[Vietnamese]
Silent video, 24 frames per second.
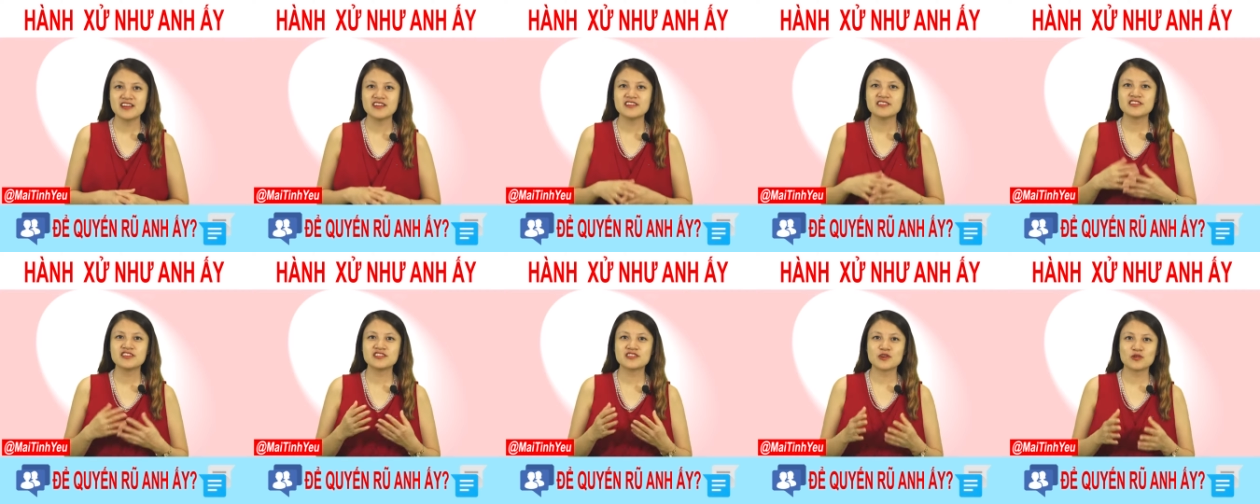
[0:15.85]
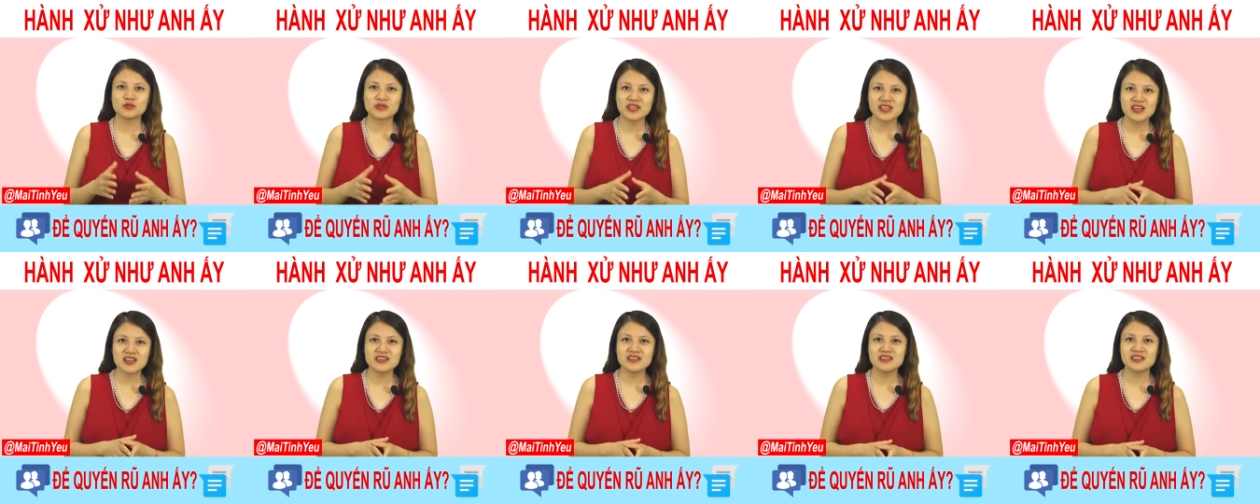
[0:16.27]
Nhưng đầu
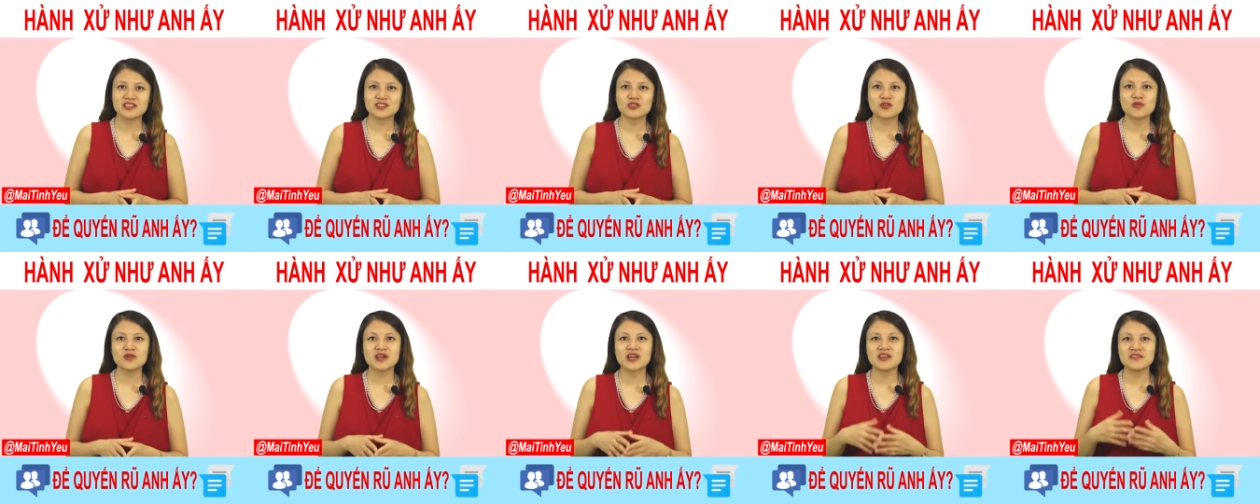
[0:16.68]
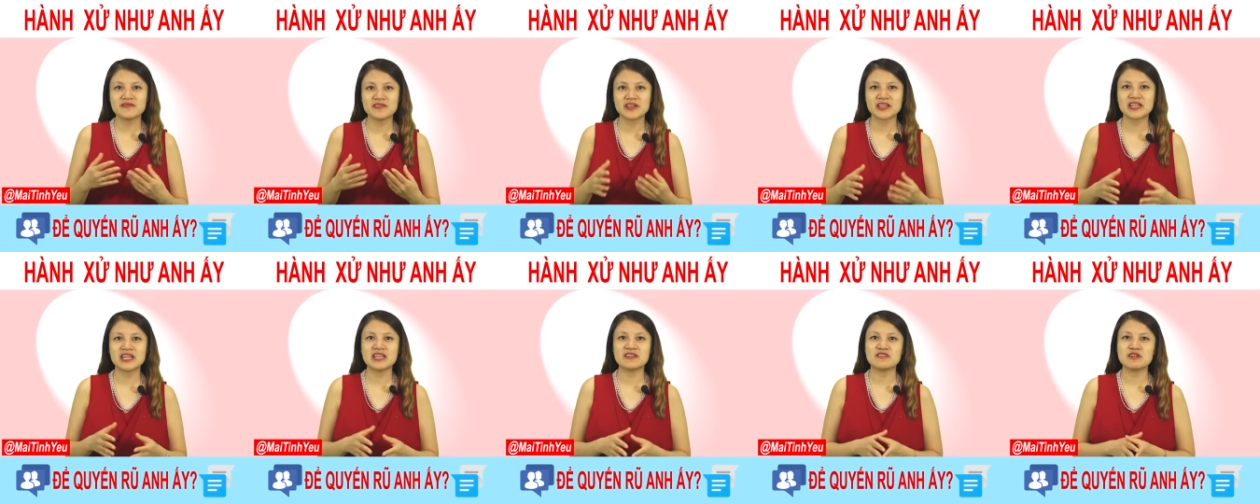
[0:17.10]
tiên thì tôi cần
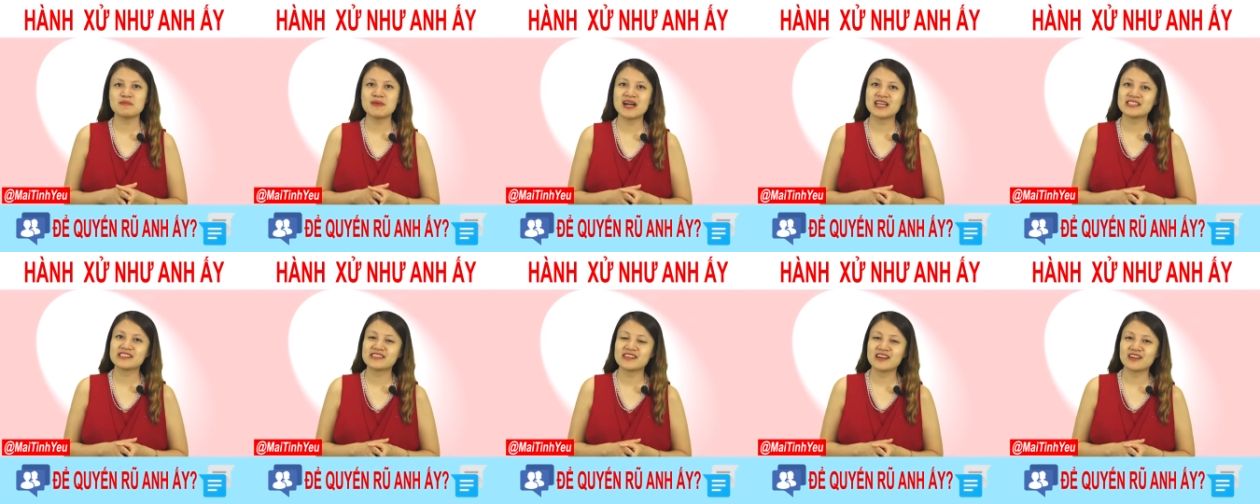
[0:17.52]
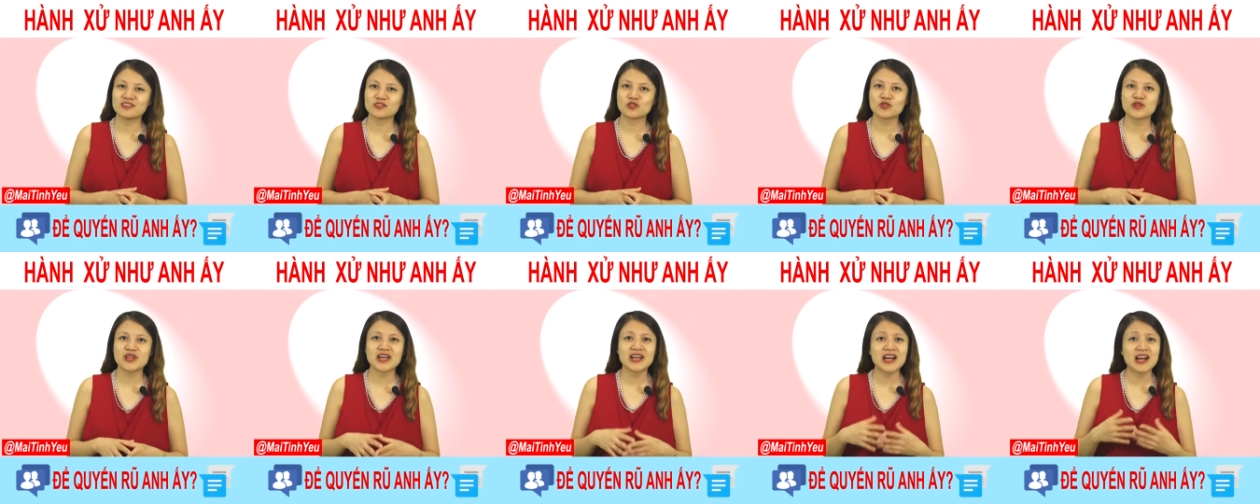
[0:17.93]
phải kể với bạn rằng
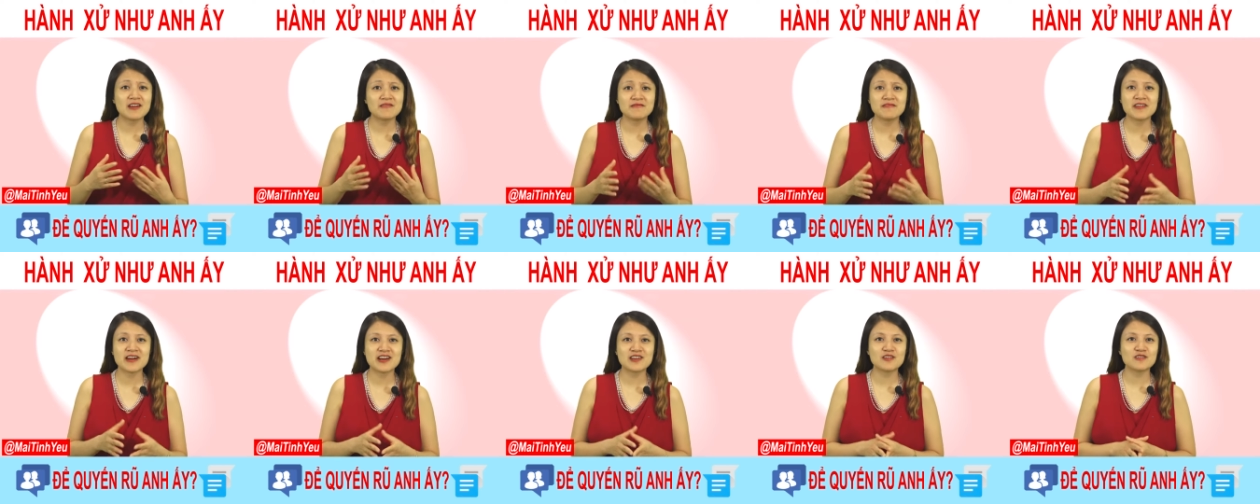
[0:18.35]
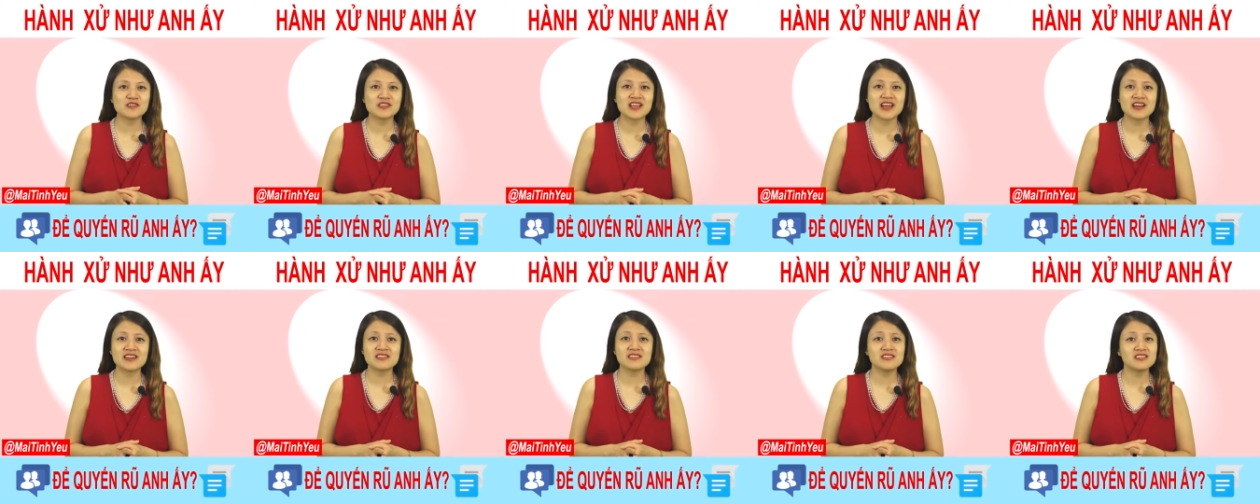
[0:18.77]
tôi đã khám phá nó
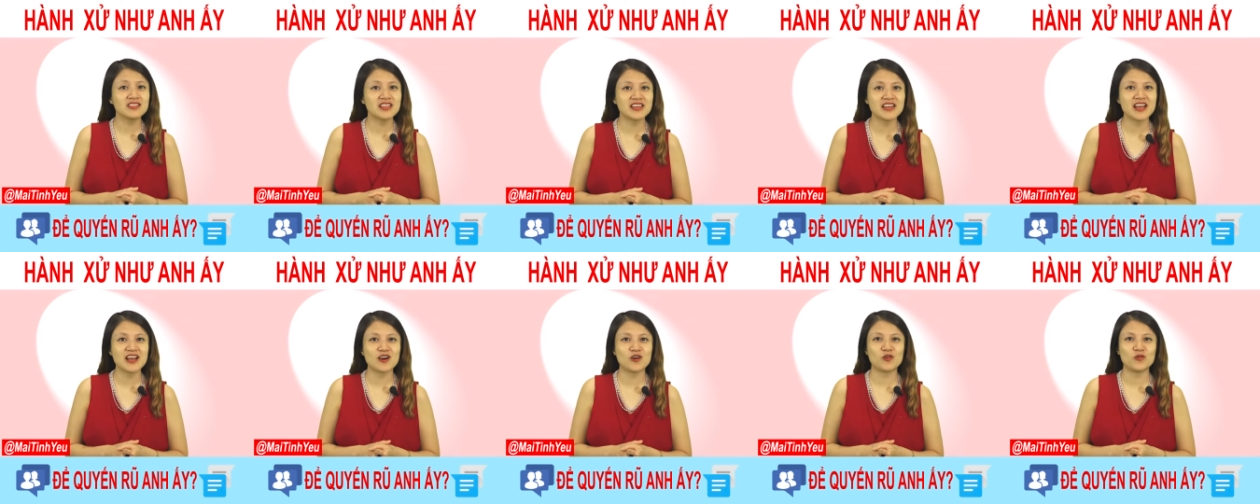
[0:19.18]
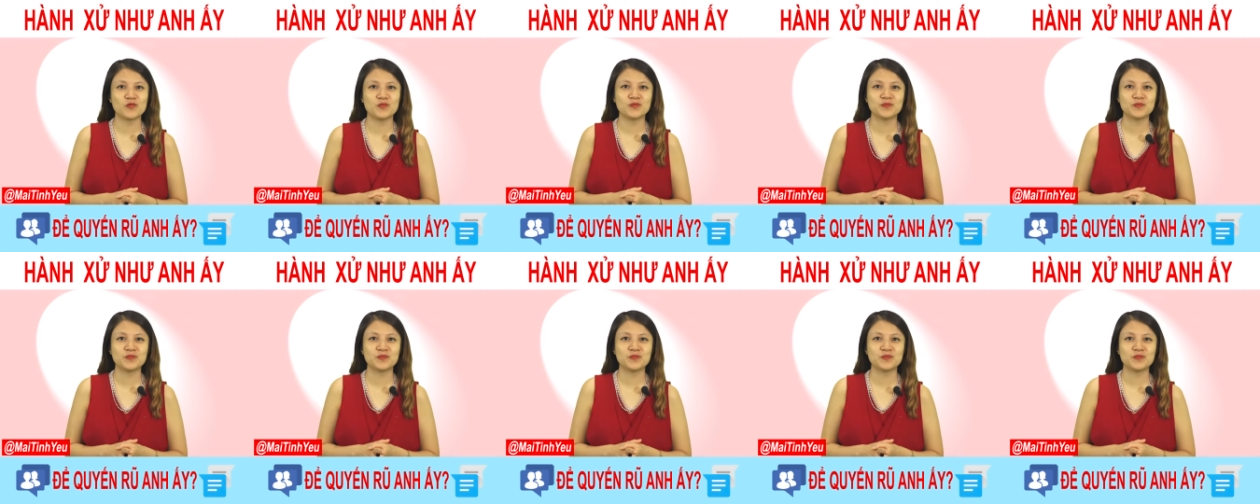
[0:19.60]
ra như thế nào.